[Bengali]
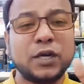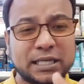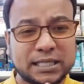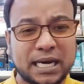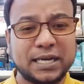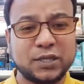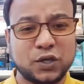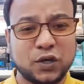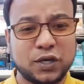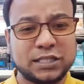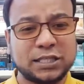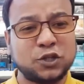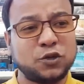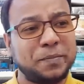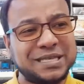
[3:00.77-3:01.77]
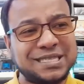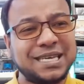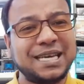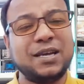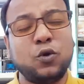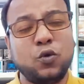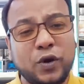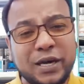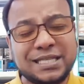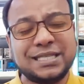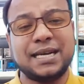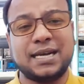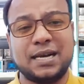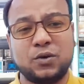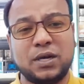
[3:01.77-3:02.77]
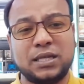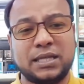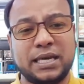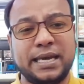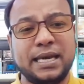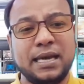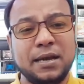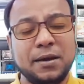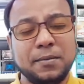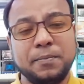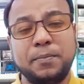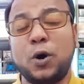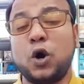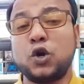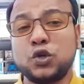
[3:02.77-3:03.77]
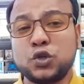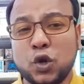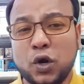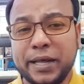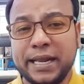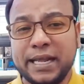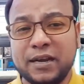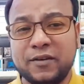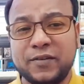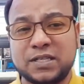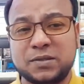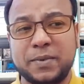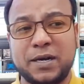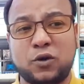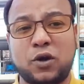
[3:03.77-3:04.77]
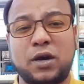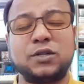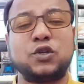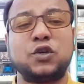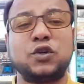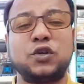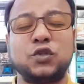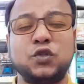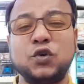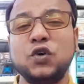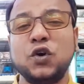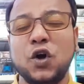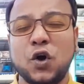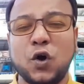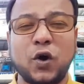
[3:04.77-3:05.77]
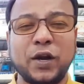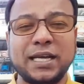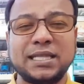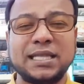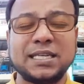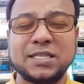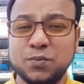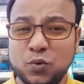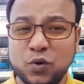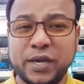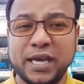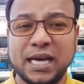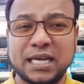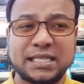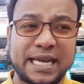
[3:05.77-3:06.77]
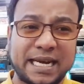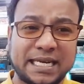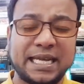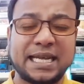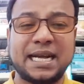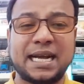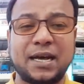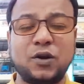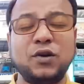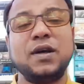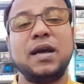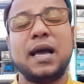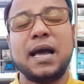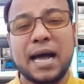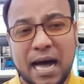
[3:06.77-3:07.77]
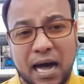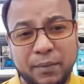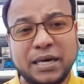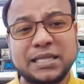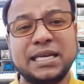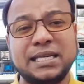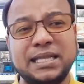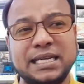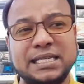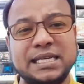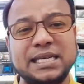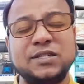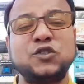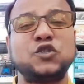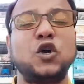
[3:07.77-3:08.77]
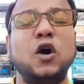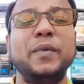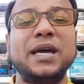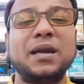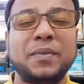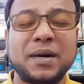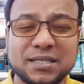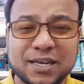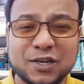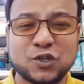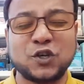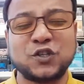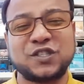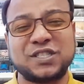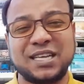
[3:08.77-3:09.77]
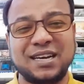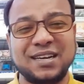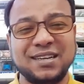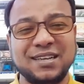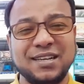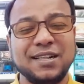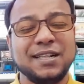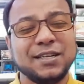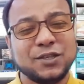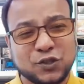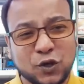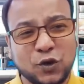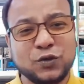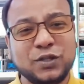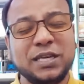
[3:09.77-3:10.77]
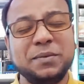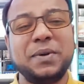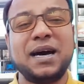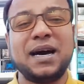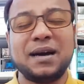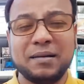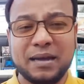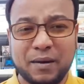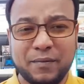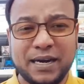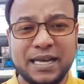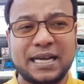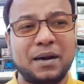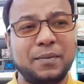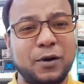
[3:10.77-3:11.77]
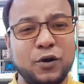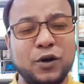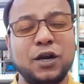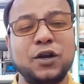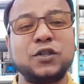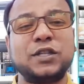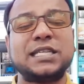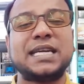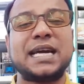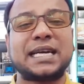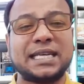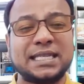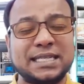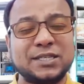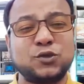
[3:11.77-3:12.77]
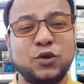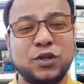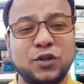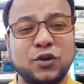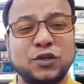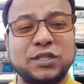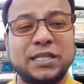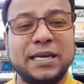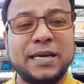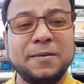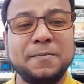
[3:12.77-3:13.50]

নির্ধারিত হয়েছে তো বেসিক্যালি ওই জায়গাগুলোতেই বড় ধরনের ইনভেস্টমেন্ট করার জন্য কিন্তু অনেক দেশ মুখিয়ে আছে একটাই কারণ আমাদের দেশে শ্রমের বাজার সস্তা সৌদি বা আমেরিকা বা অন্যান্য দেশে একটা জিনিস তৈরি করতে